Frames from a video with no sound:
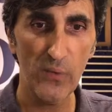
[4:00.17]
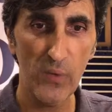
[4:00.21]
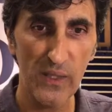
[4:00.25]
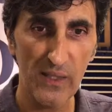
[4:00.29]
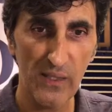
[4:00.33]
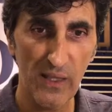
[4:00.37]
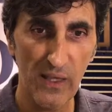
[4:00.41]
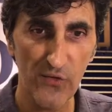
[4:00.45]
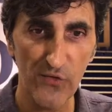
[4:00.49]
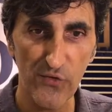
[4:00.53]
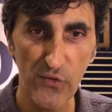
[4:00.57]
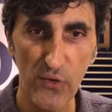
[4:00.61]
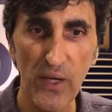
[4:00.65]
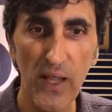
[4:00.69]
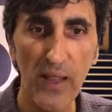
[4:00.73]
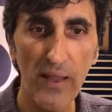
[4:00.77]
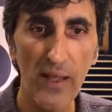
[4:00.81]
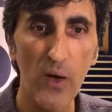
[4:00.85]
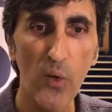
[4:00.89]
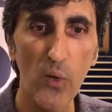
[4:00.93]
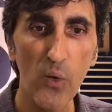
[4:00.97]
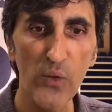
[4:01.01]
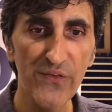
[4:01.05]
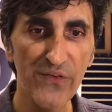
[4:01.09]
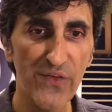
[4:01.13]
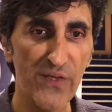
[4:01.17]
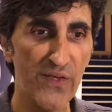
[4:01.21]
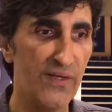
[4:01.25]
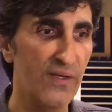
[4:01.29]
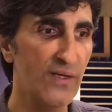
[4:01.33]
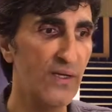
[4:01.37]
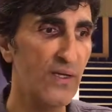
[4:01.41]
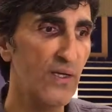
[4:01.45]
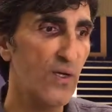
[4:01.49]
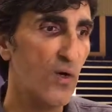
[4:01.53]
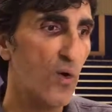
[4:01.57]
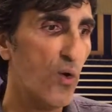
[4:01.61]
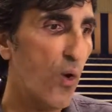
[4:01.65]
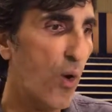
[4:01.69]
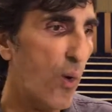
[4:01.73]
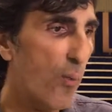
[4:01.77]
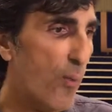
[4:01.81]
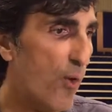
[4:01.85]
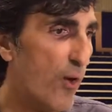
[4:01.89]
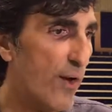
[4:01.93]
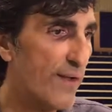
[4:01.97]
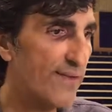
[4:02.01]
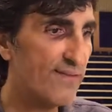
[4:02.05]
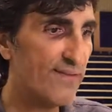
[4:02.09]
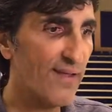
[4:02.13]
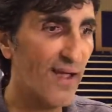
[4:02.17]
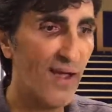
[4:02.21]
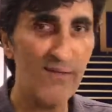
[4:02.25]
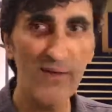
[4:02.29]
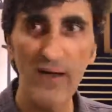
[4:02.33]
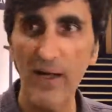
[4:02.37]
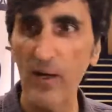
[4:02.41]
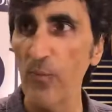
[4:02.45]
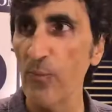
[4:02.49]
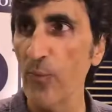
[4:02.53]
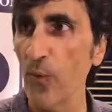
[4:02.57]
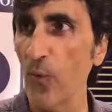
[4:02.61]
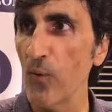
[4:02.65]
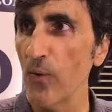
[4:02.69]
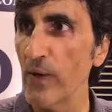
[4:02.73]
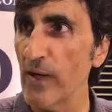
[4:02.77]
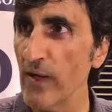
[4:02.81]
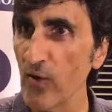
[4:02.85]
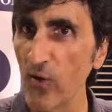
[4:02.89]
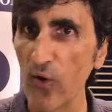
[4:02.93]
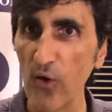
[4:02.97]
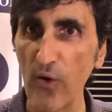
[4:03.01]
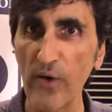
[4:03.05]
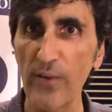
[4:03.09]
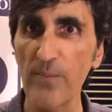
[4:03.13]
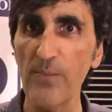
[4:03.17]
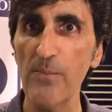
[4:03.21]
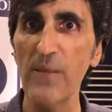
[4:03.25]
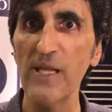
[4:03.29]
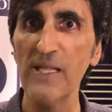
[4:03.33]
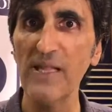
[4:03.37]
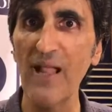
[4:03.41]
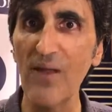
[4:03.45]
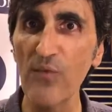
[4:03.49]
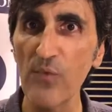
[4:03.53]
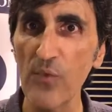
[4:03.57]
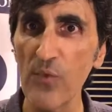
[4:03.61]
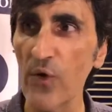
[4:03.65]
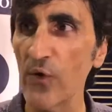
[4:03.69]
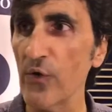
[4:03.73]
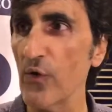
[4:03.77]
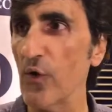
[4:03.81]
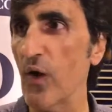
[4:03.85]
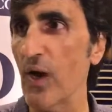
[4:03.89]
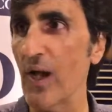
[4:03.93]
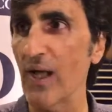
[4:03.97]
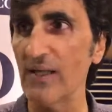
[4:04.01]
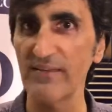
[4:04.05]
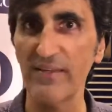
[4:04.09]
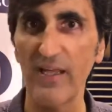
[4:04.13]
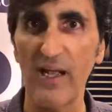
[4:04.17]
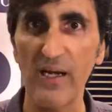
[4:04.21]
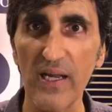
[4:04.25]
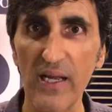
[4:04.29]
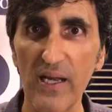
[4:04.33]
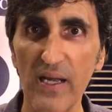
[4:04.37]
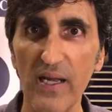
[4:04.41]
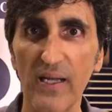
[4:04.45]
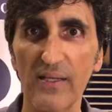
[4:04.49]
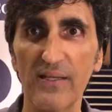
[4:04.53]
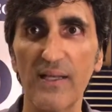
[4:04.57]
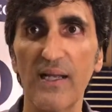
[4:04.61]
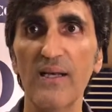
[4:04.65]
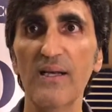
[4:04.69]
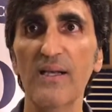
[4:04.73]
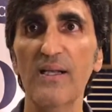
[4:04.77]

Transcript: nuestra zona de ajuste, cómo estaba el público invitándonos a salir,